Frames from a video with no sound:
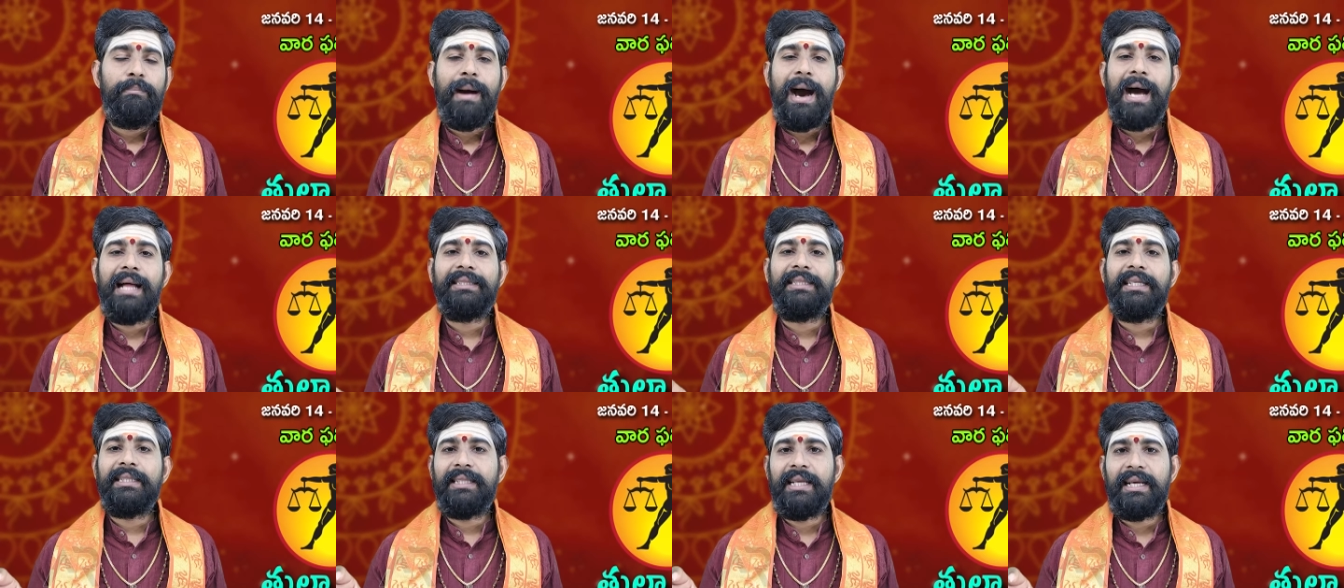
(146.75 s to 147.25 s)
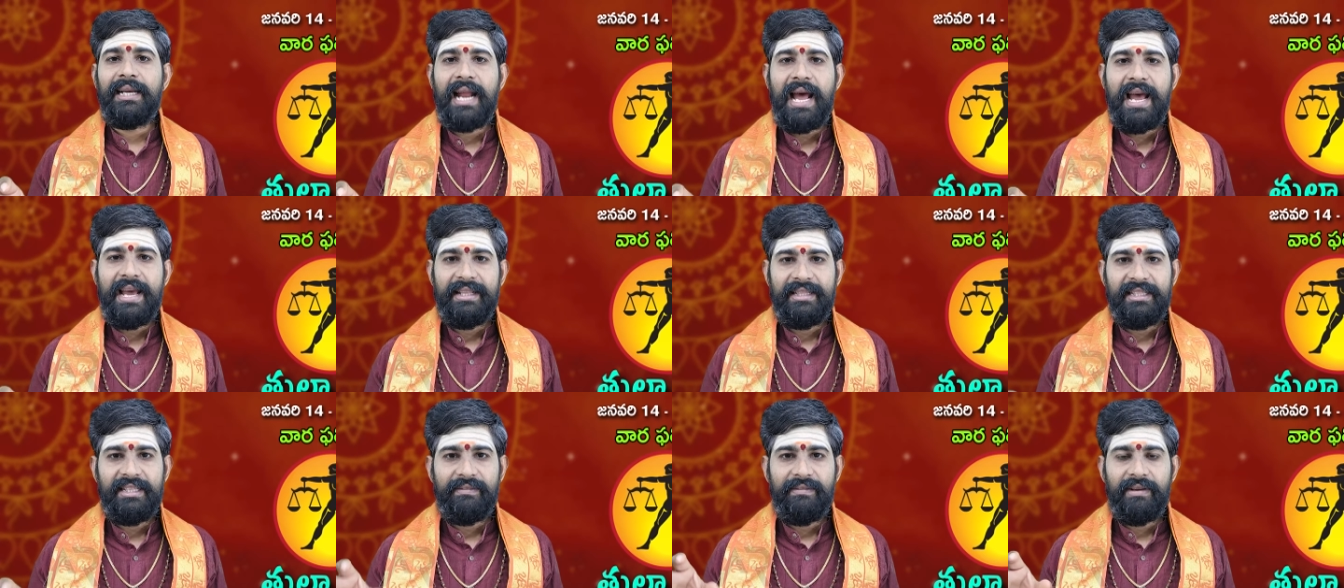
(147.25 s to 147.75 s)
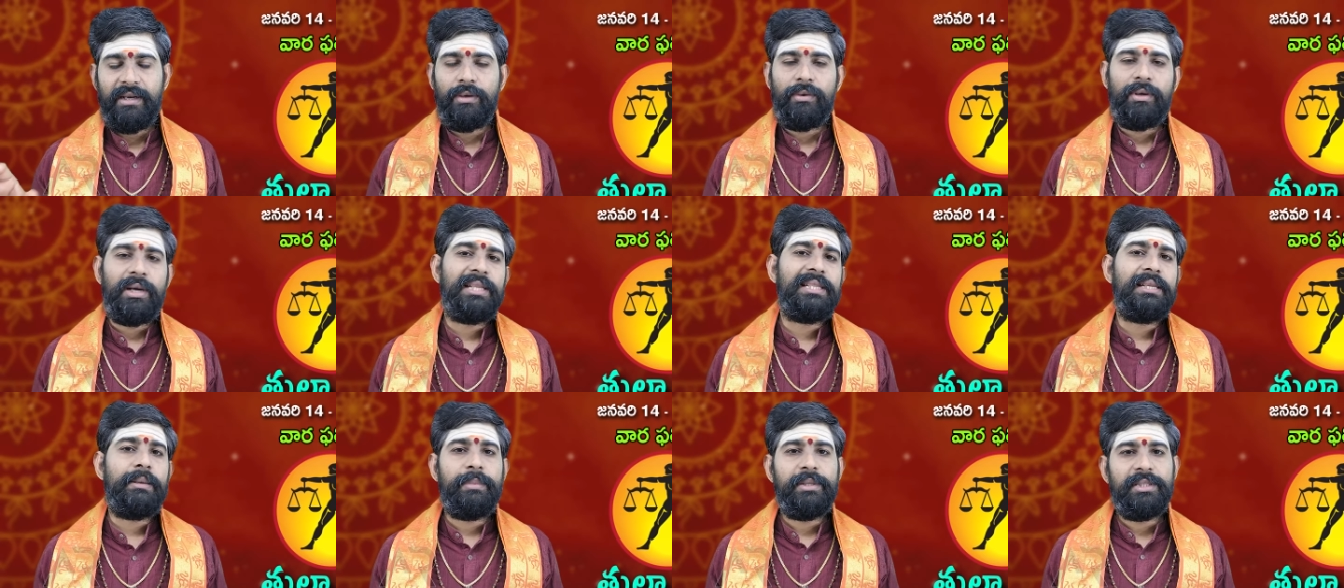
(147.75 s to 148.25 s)
బాధ్యత రాహిత్యం వల్ల
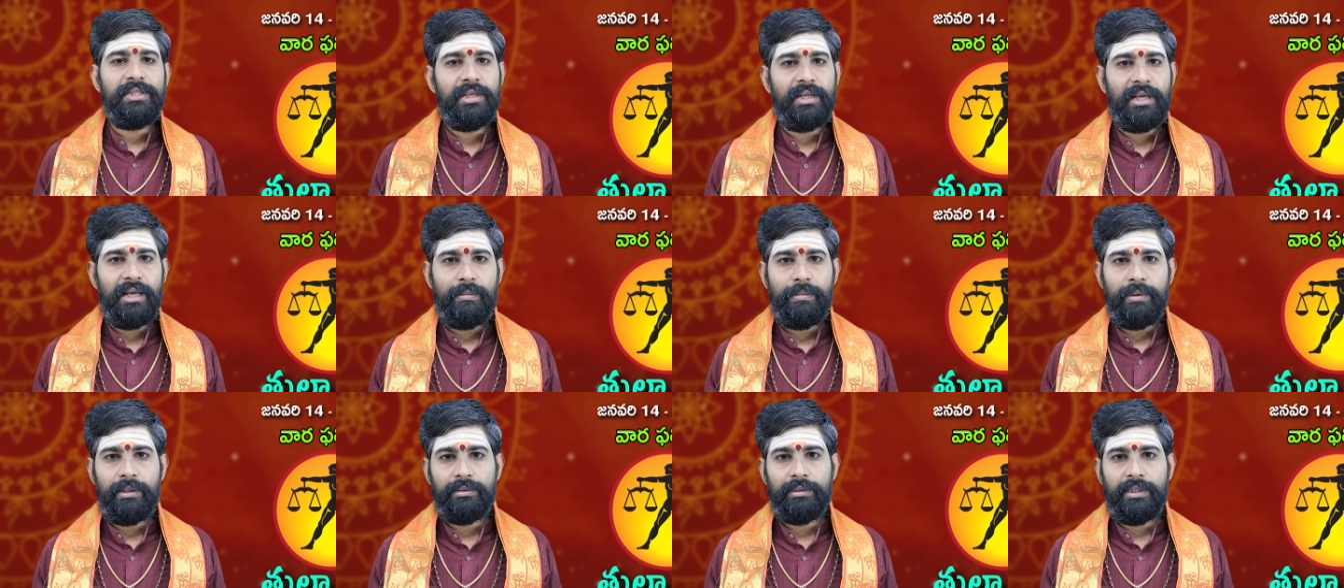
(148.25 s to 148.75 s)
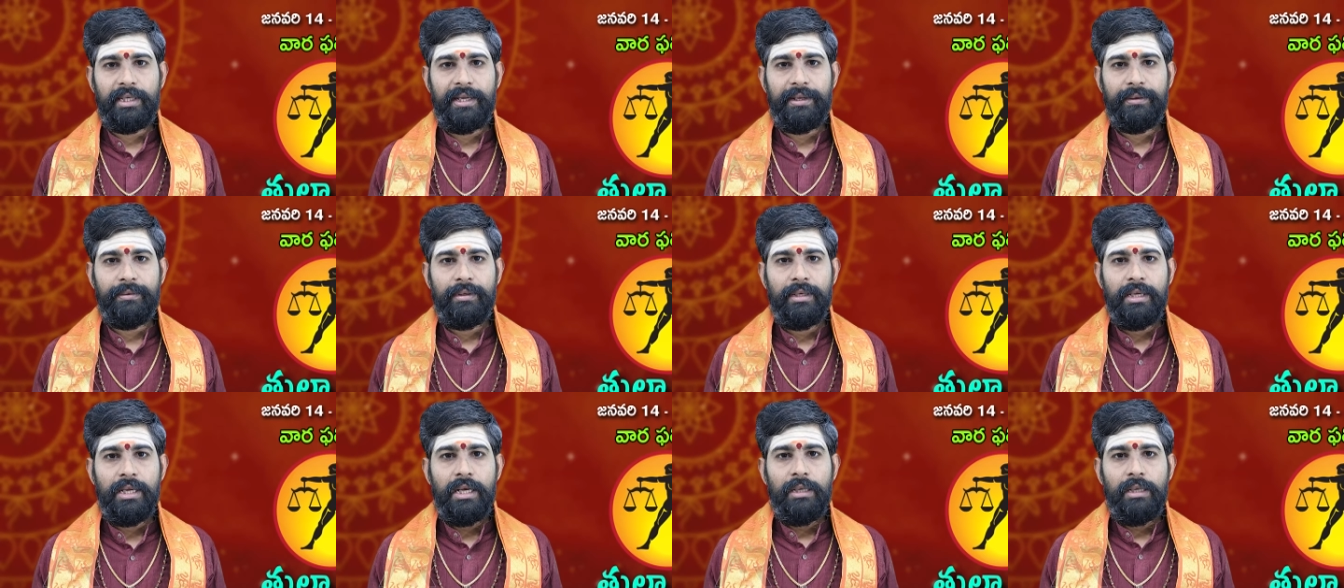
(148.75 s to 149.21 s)
కూడా సమస్యలు కనపడుతున్నాయి